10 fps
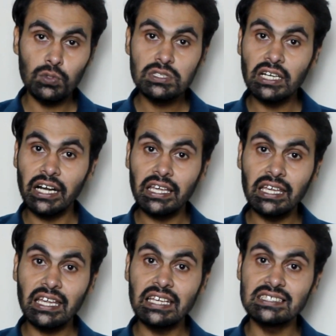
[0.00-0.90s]
उस
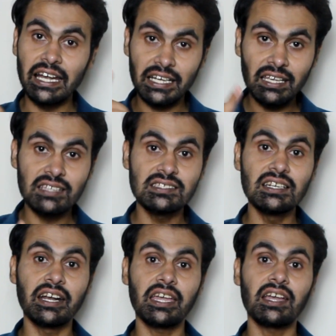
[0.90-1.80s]
लड़की की सेटिंग किसी
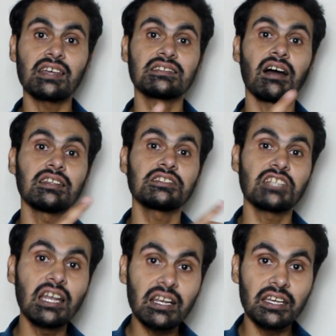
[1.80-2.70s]
लड़के के साथ
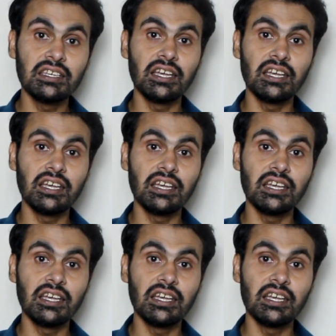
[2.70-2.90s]
चल रही